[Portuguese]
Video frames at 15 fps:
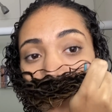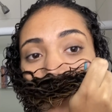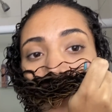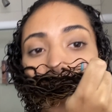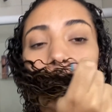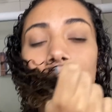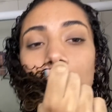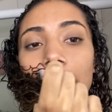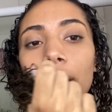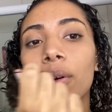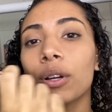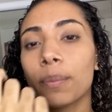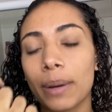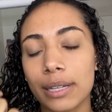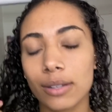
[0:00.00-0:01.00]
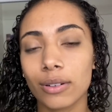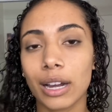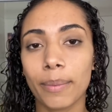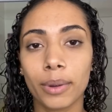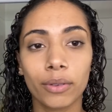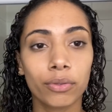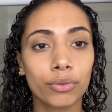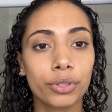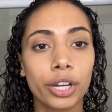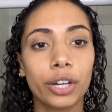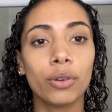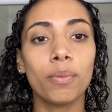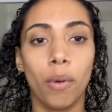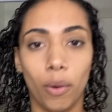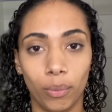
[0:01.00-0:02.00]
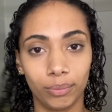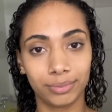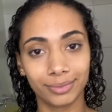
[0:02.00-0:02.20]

Mas daí quando passa no cabelo fica um cheirinho bom.